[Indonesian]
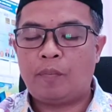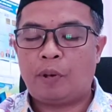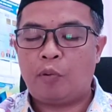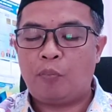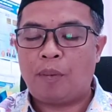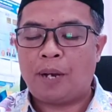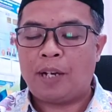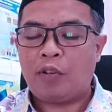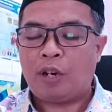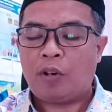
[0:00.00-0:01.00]

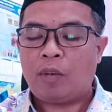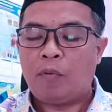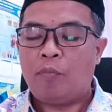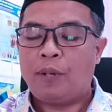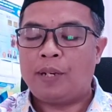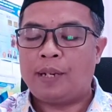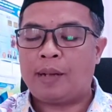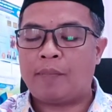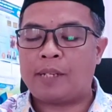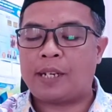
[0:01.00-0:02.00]
Perumpamaan orang-orang mukmin dalam